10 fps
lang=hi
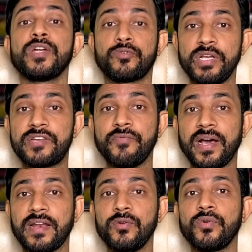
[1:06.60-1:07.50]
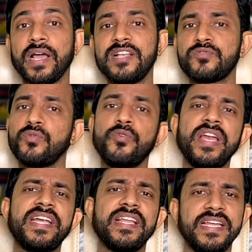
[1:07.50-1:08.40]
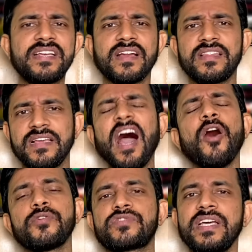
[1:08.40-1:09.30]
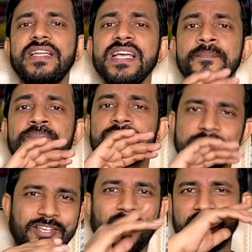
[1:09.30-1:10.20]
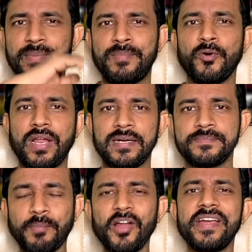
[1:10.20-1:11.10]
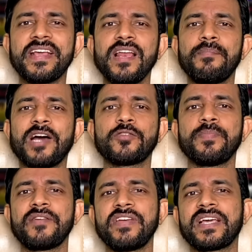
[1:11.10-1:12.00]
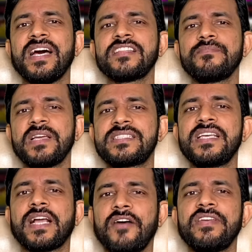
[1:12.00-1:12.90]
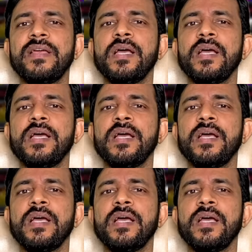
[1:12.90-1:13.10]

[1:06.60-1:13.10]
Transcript: ट्वीट वायरल हो गया जो उन्होंने डिलीट कर दिया और उसके लिए सॉरी भी बोला पॉलिटिकल बातों पर विक्रांत मेसी काफी